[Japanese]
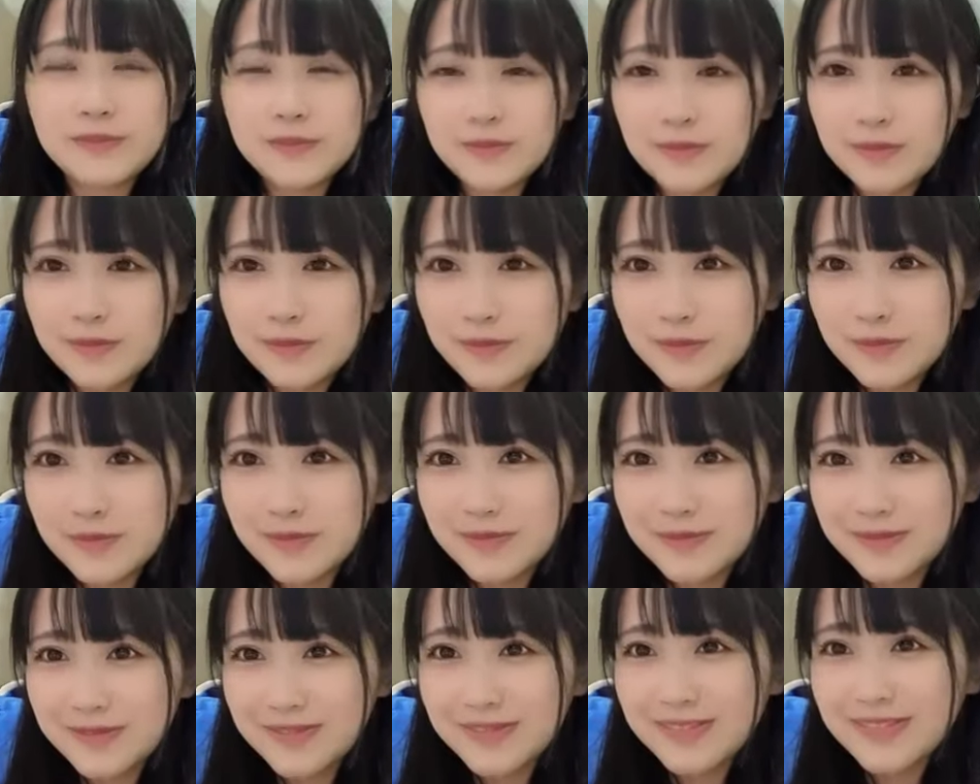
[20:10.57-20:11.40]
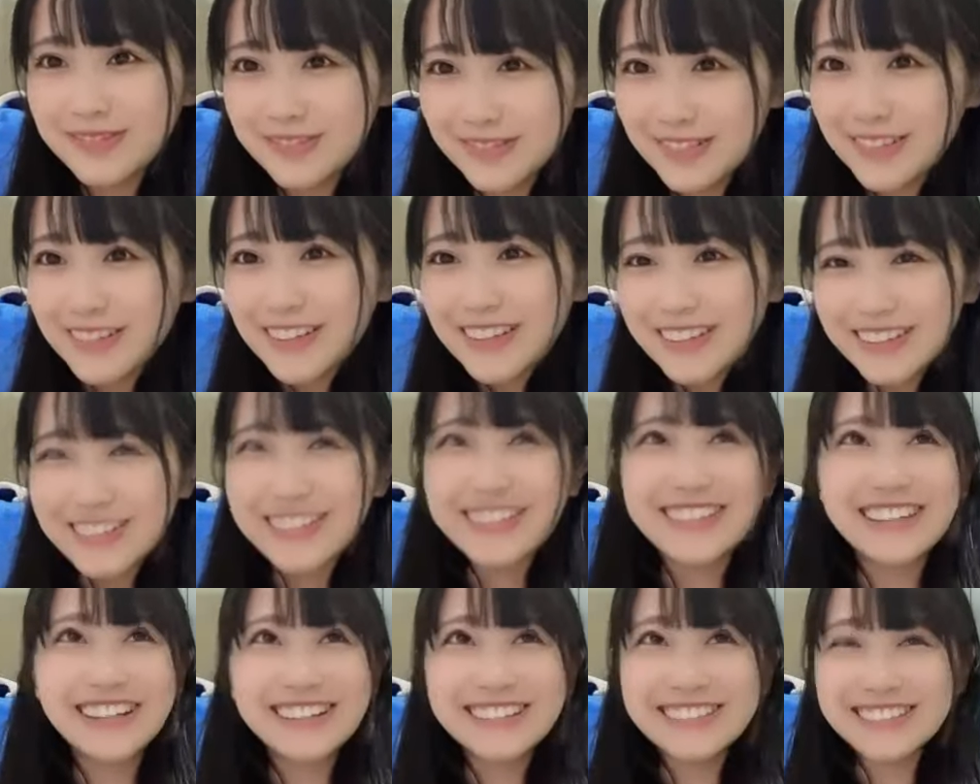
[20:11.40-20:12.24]
えギャルいよね
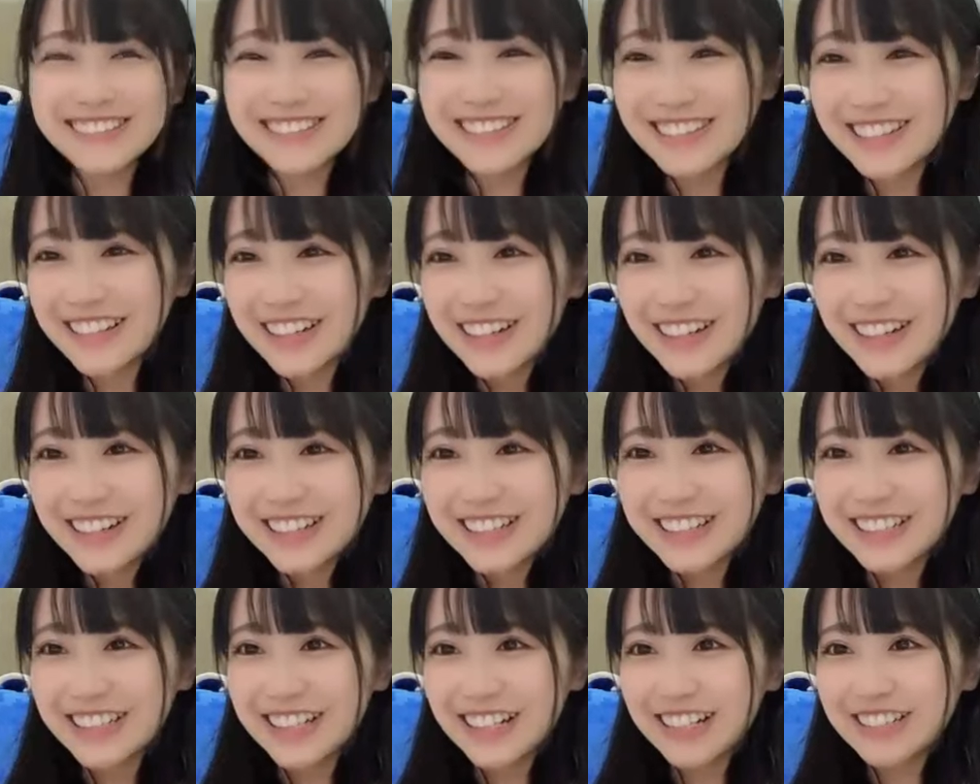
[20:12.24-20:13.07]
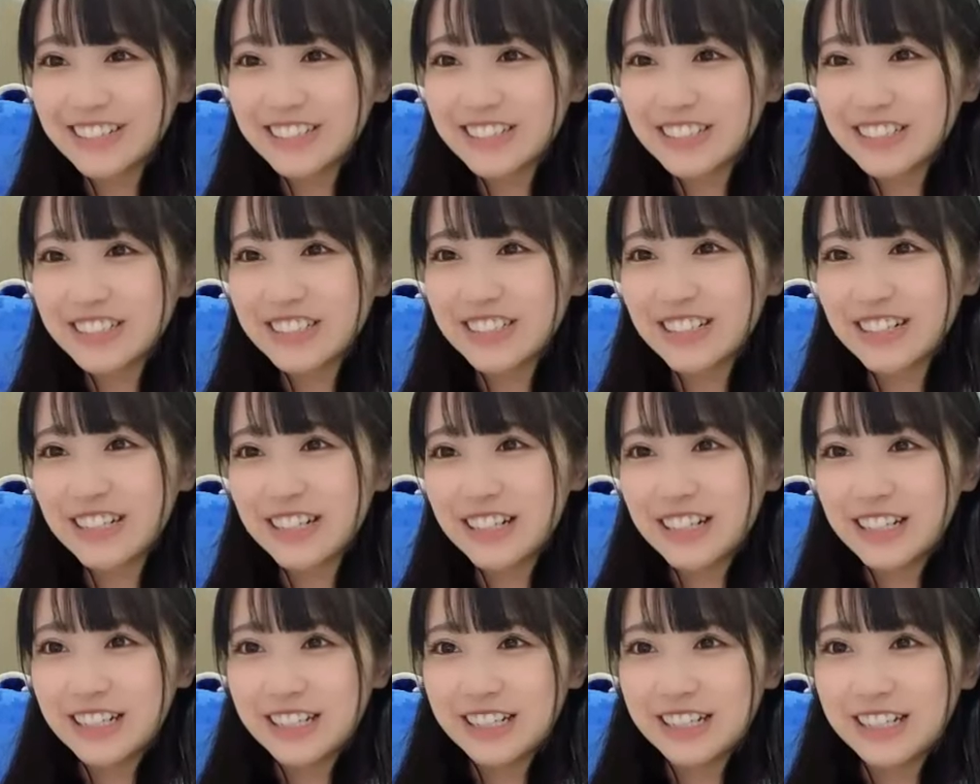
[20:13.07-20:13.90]
ギャルギャルじゃ
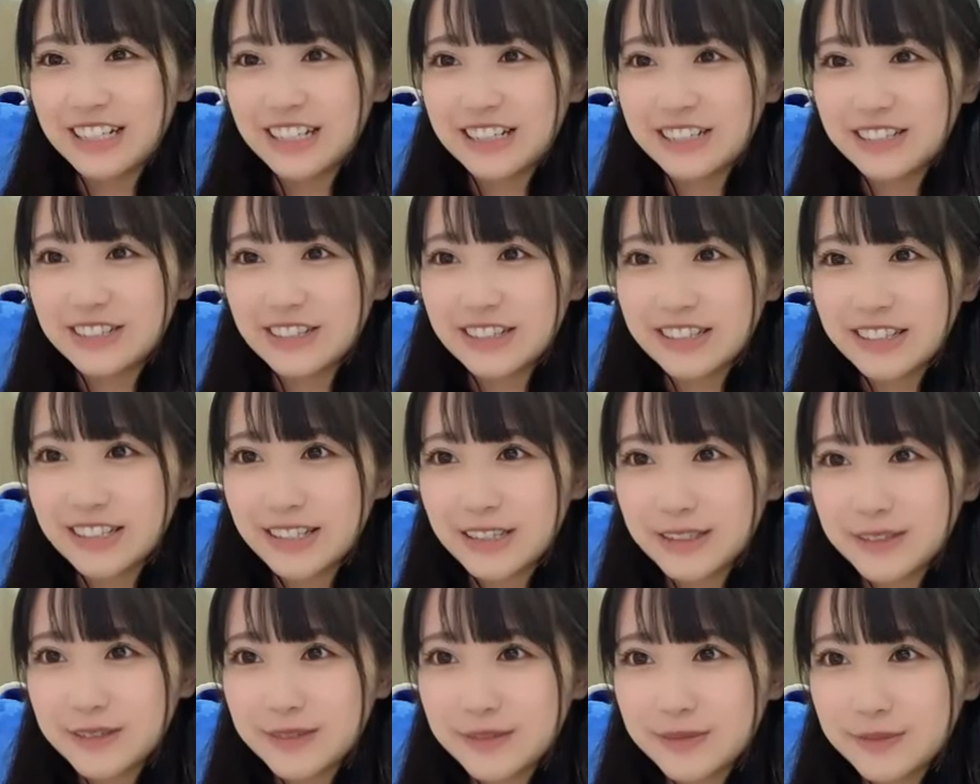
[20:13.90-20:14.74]
なギャル姉